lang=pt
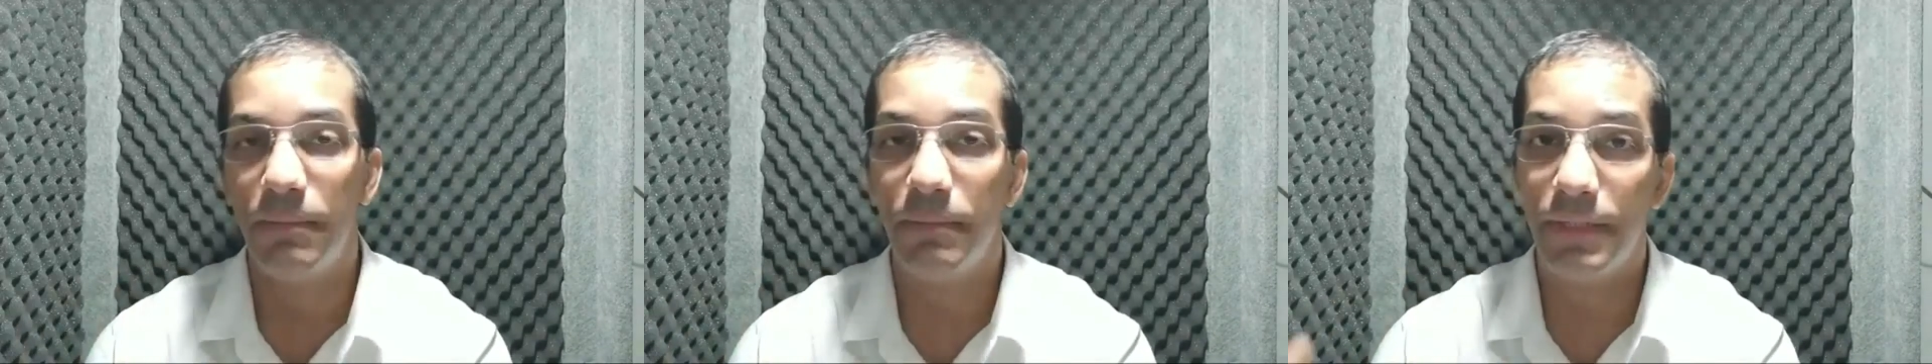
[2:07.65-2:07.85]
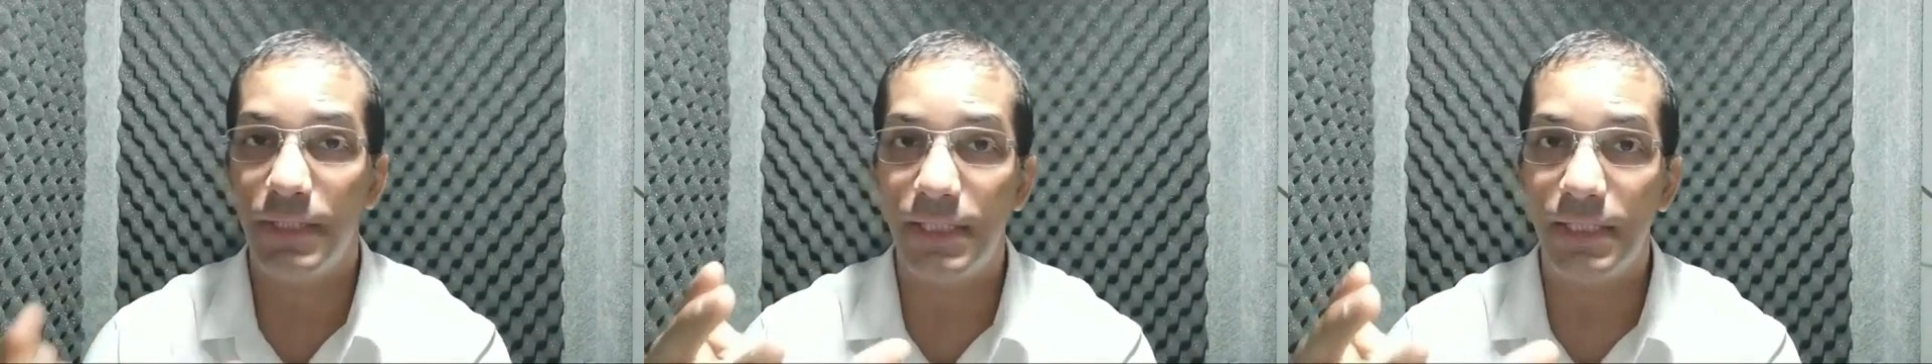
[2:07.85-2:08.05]

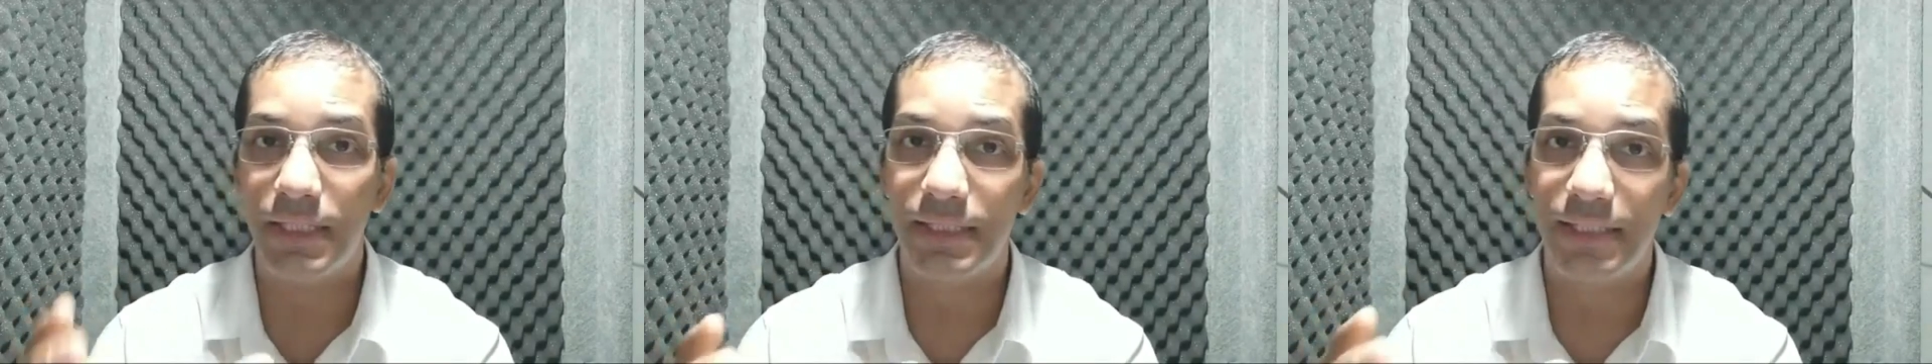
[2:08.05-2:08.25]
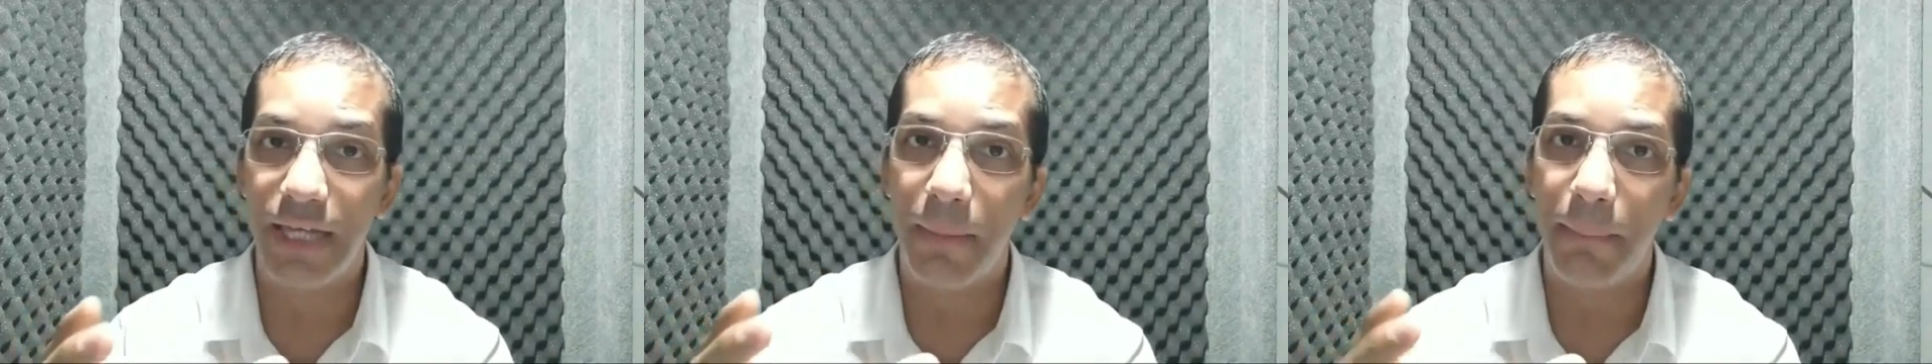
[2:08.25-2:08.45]

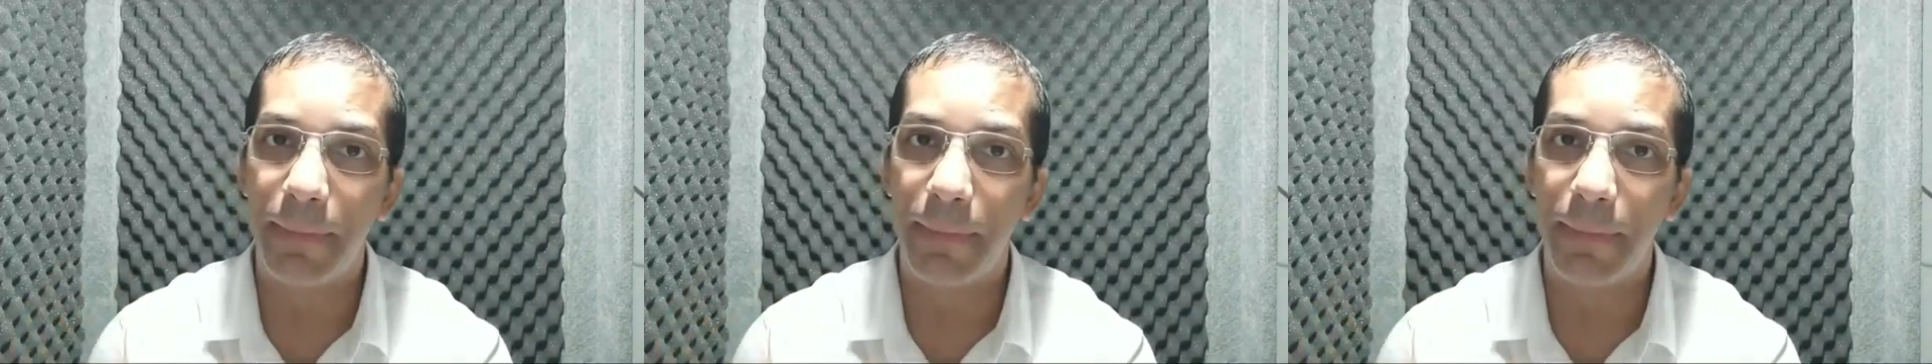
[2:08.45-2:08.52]
Precisa ser